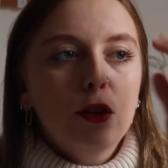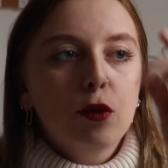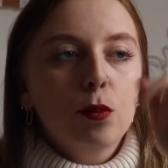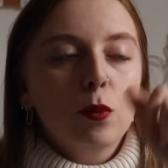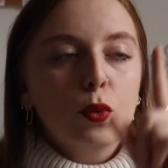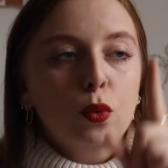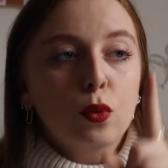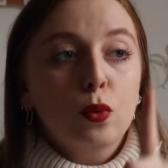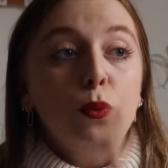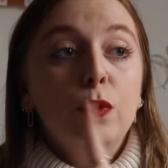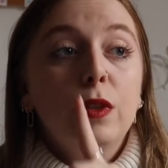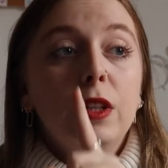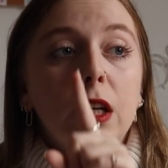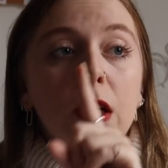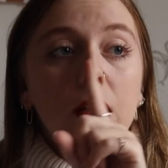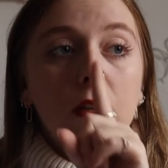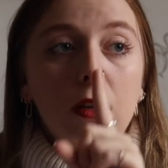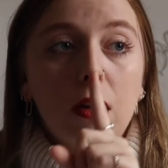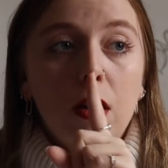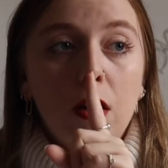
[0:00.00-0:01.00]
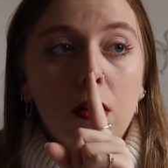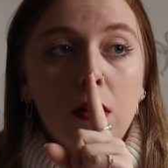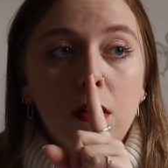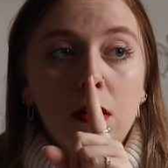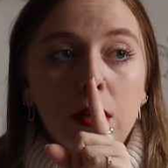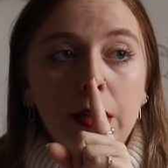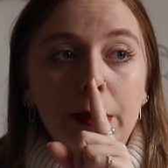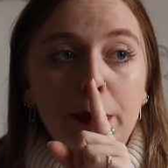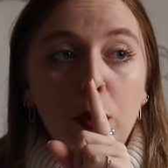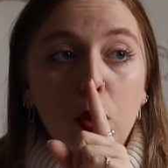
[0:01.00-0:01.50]
Je me souviens, euh,
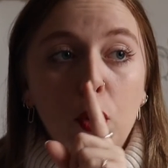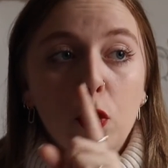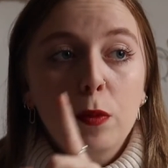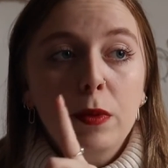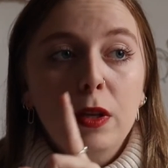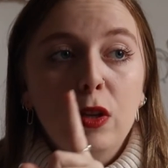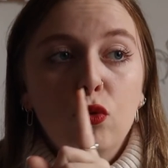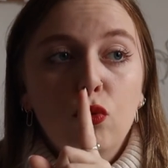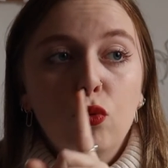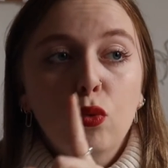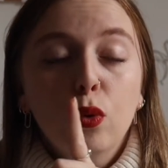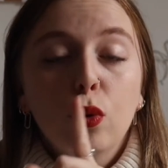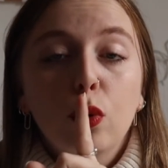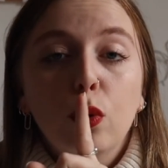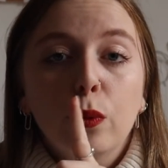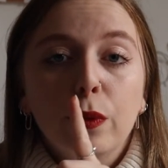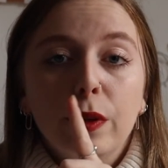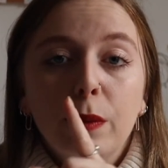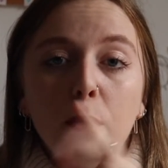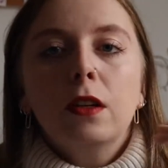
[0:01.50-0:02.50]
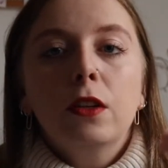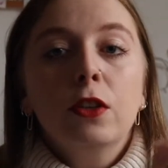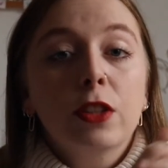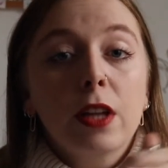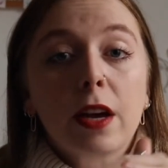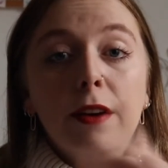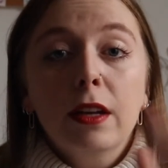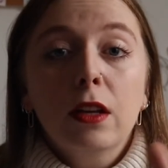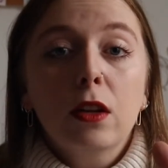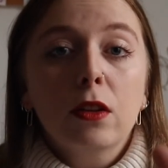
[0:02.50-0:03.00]
les premiers jours de confinement, euh, je
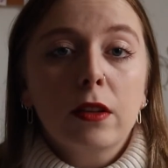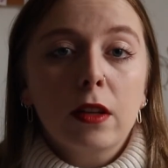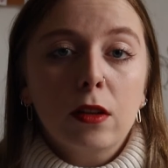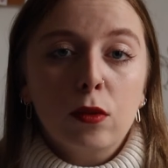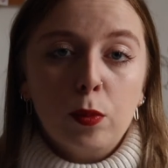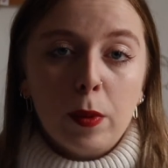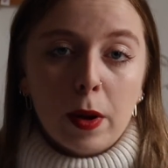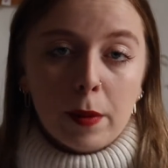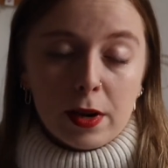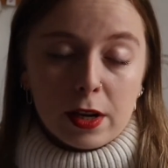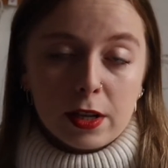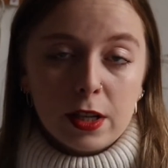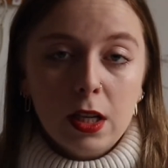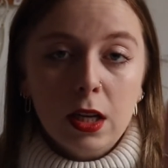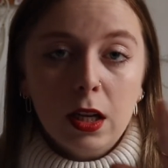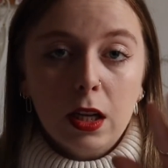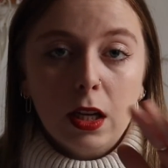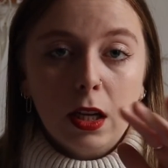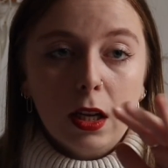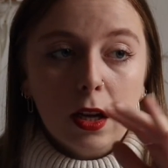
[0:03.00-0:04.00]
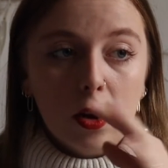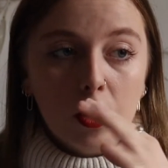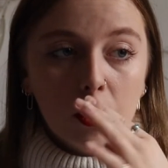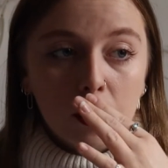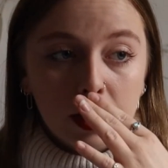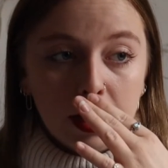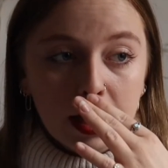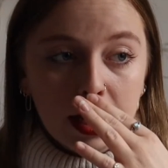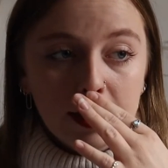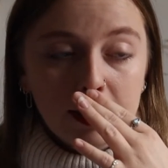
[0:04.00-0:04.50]
travaillais dans un supermarché en
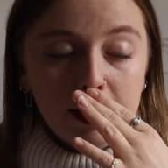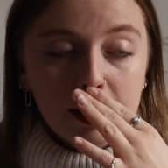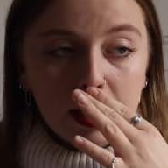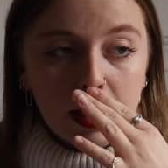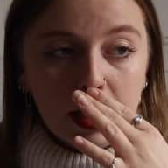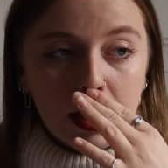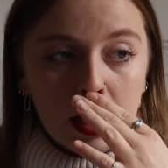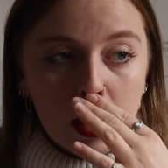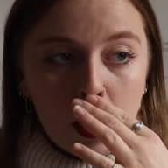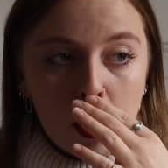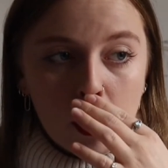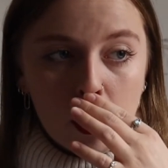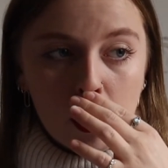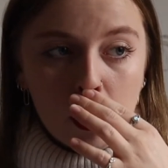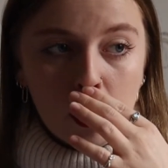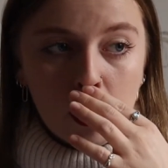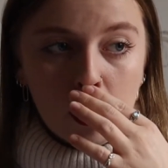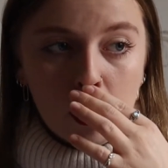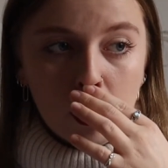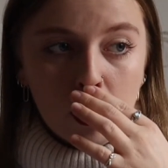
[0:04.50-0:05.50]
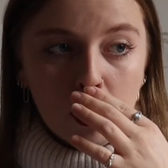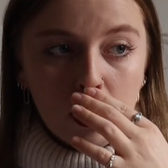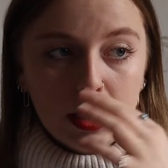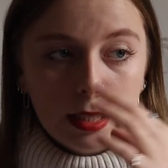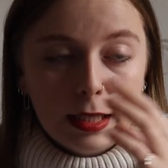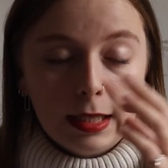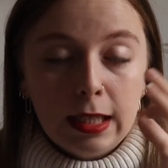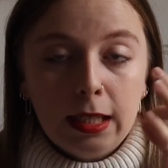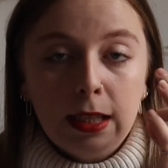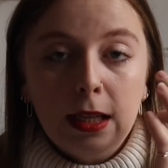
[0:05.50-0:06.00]
caisse et euh,
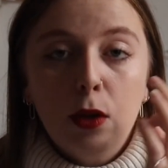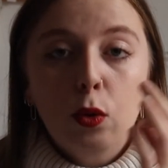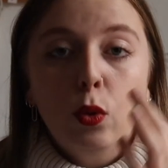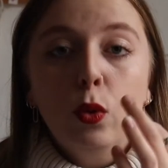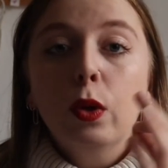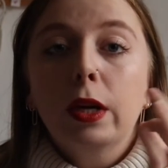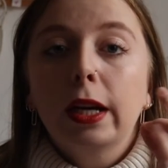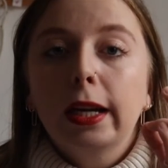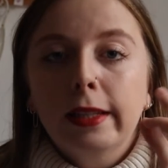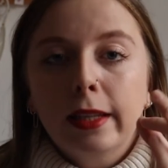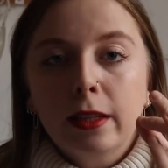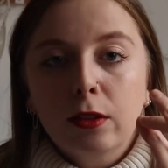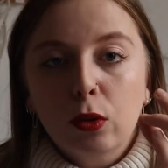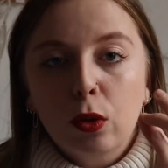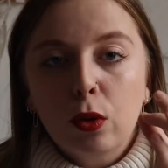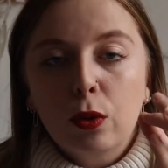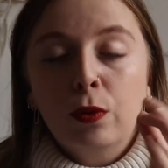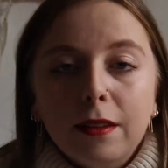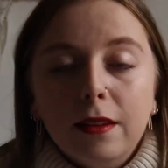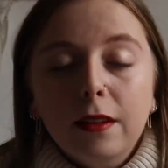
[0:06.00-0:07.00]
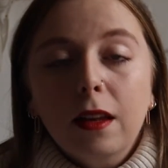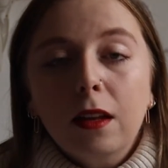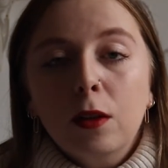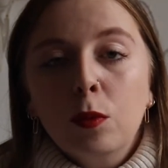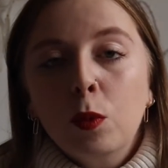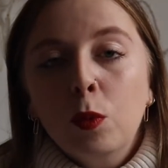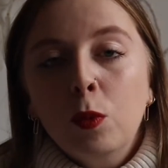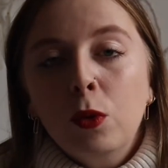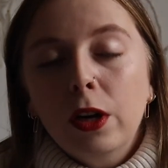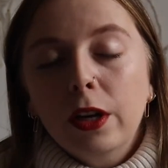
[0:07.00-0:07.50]
c'était une catastrophe. C'est à ce
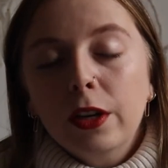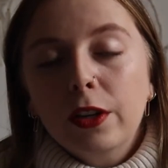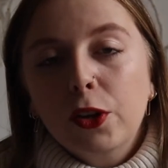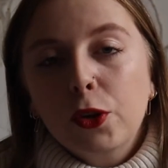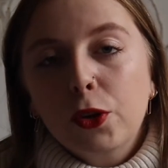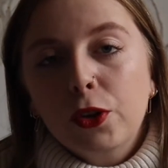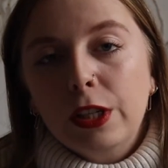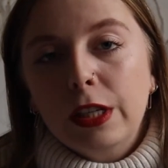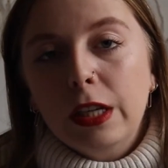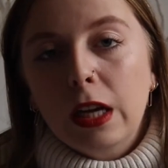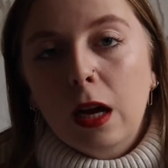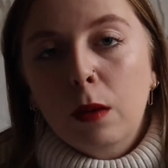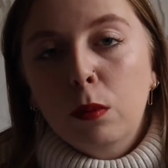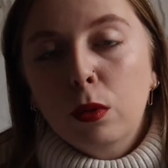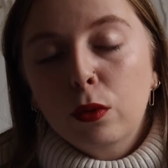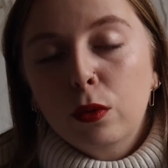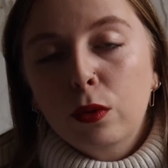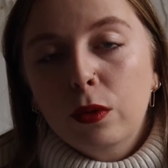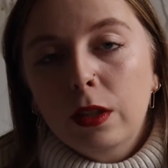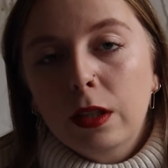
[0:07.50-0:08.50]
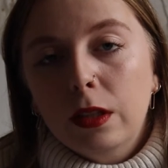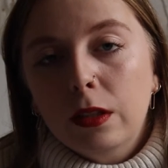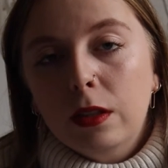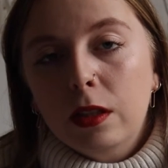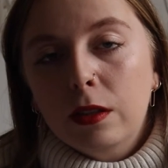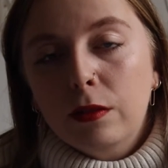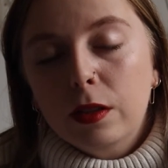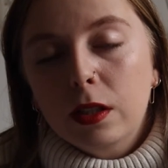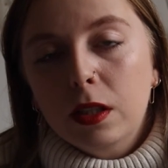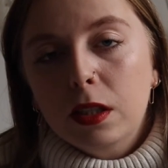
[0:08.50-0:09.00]
moment-là que j'ai abandonné
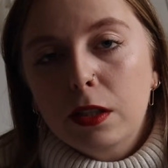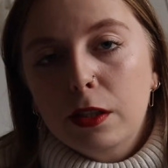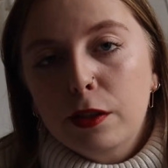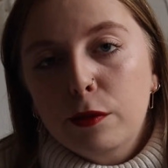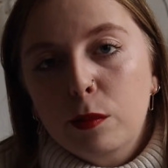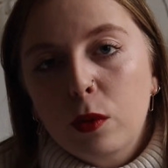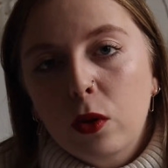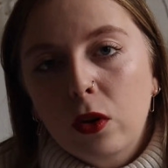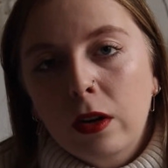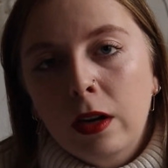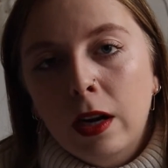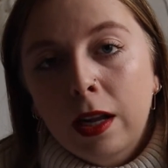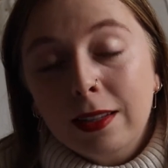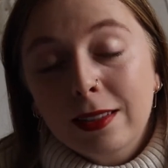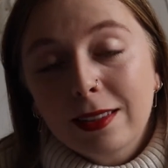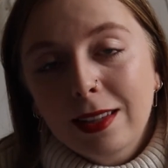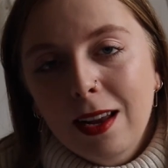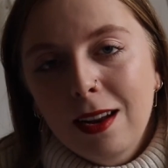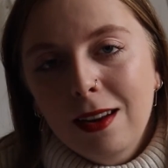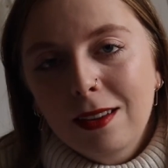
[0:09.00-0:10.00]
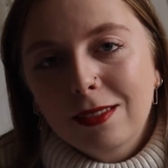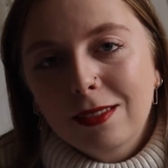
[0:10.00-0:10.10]
définitivement la salle.